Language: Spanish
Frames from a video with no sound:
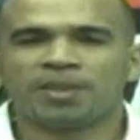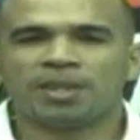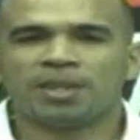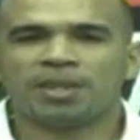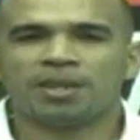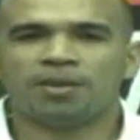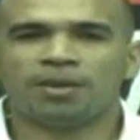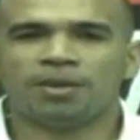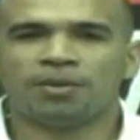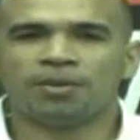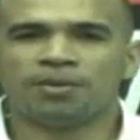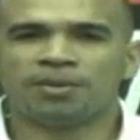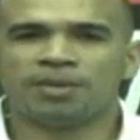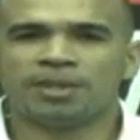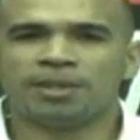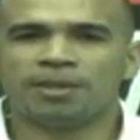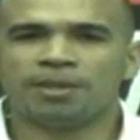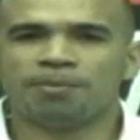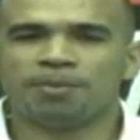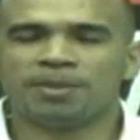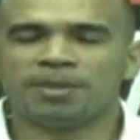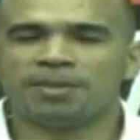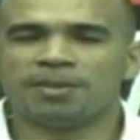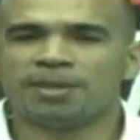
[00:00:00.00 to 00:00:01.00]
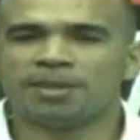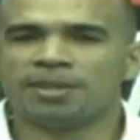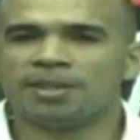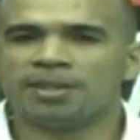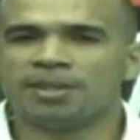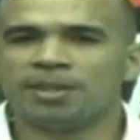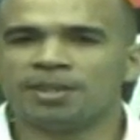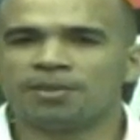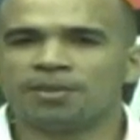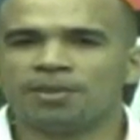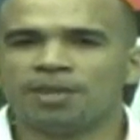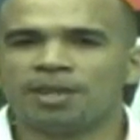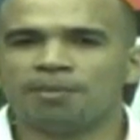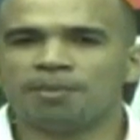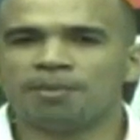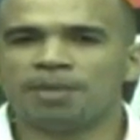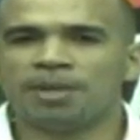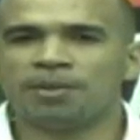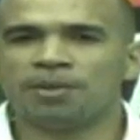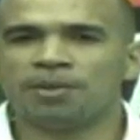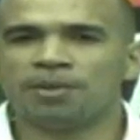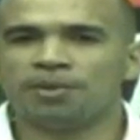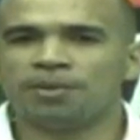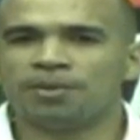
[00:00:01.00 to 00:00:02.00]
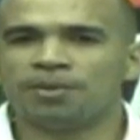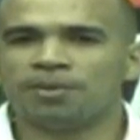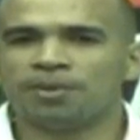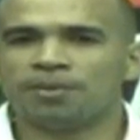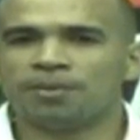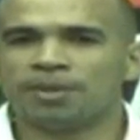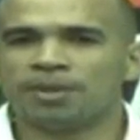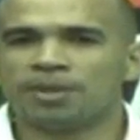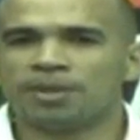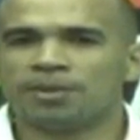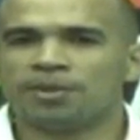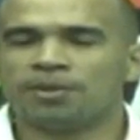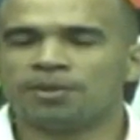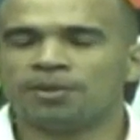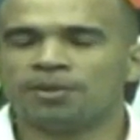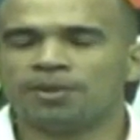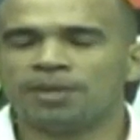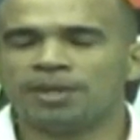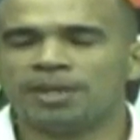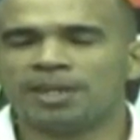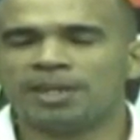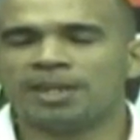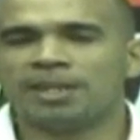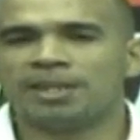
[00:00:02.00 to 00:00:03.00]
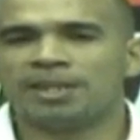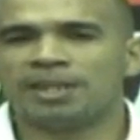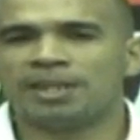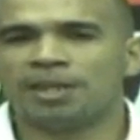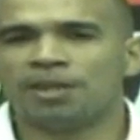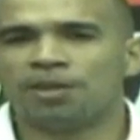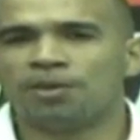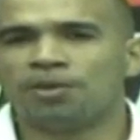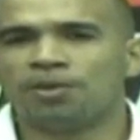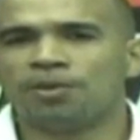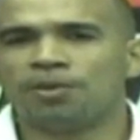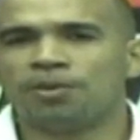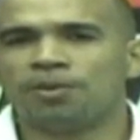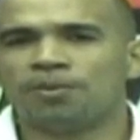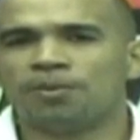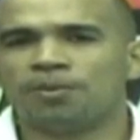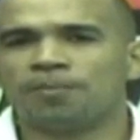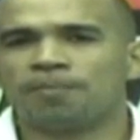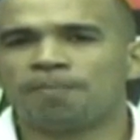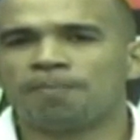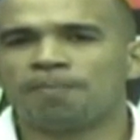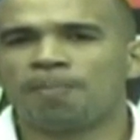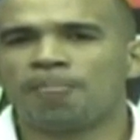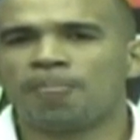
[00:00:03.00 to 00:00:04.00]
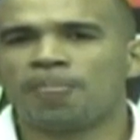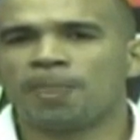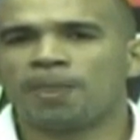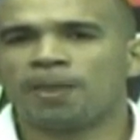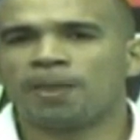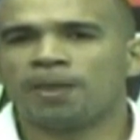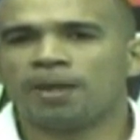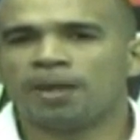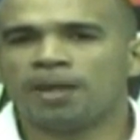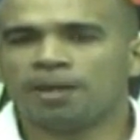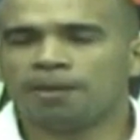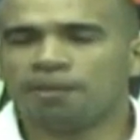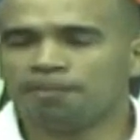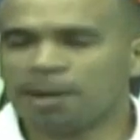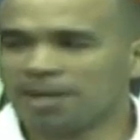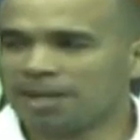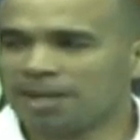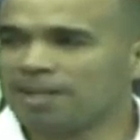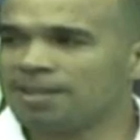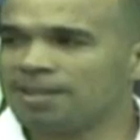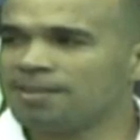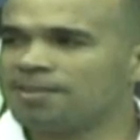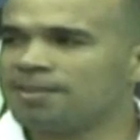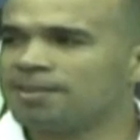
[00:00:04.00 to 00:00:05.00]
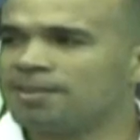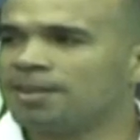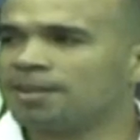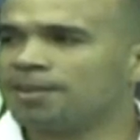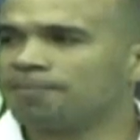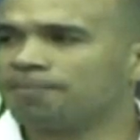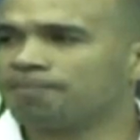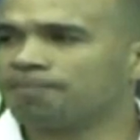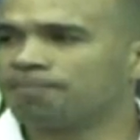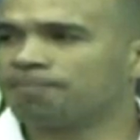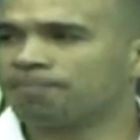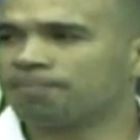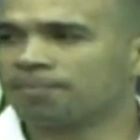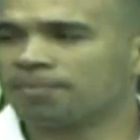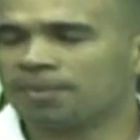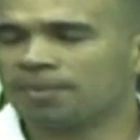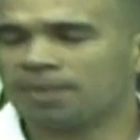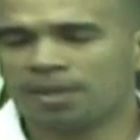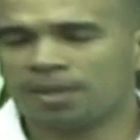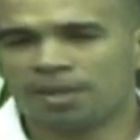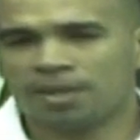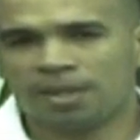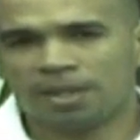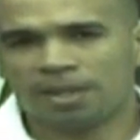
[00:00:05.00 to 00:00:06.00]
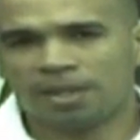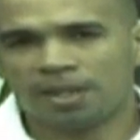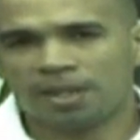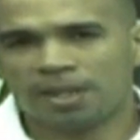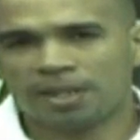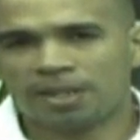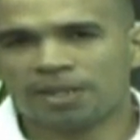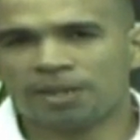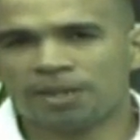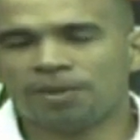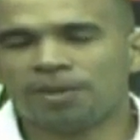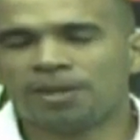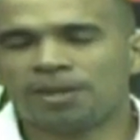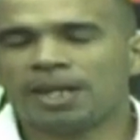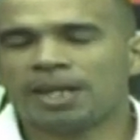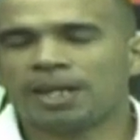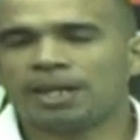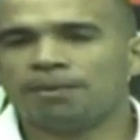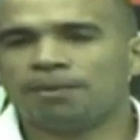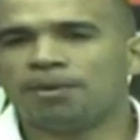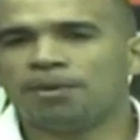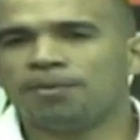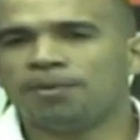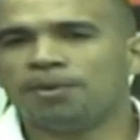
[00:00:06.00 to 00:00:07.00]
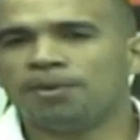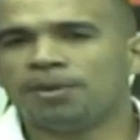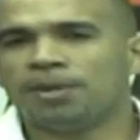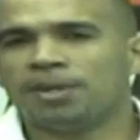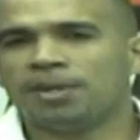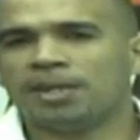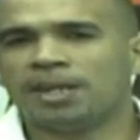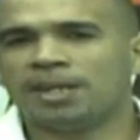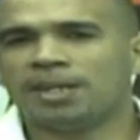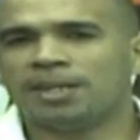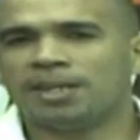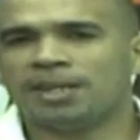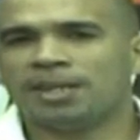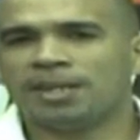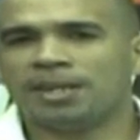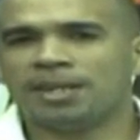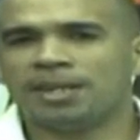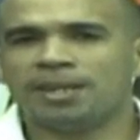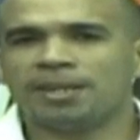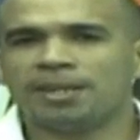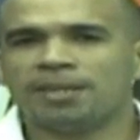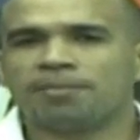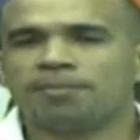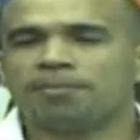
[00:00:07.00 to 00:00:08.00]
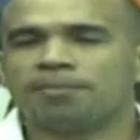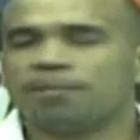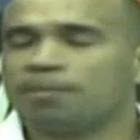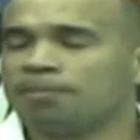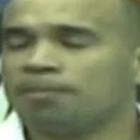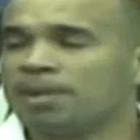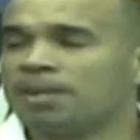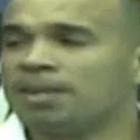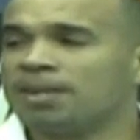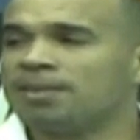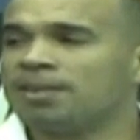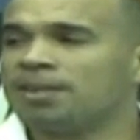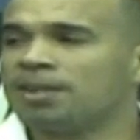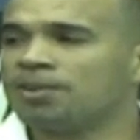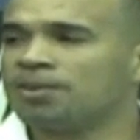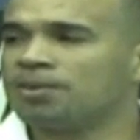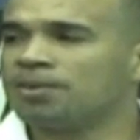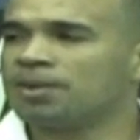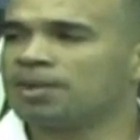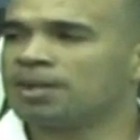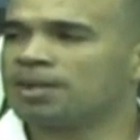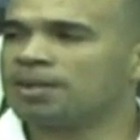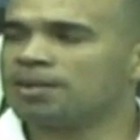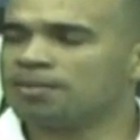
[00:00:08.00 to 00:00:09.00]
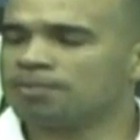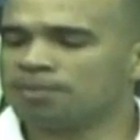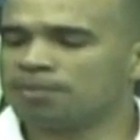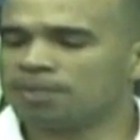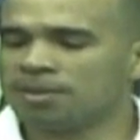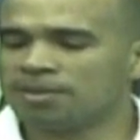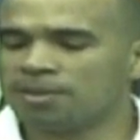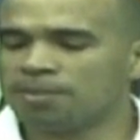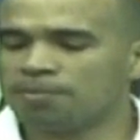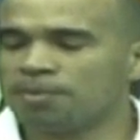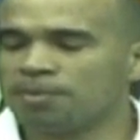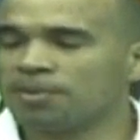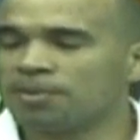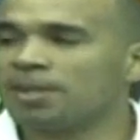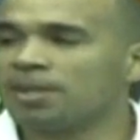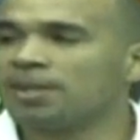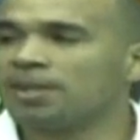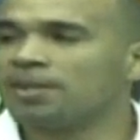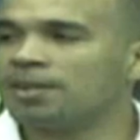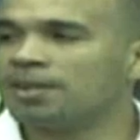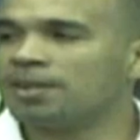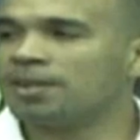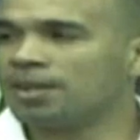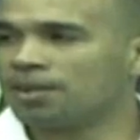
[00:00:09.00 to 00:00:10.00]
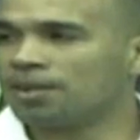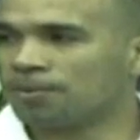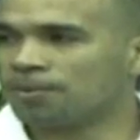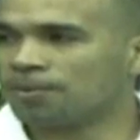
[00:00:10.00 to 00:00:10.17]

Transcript: anunciaba el presidente Nicolás Maduro, sobre todo en el estado, en Valencia, estado Carabobo, y allá en Valencia no, en el municipio San Diego,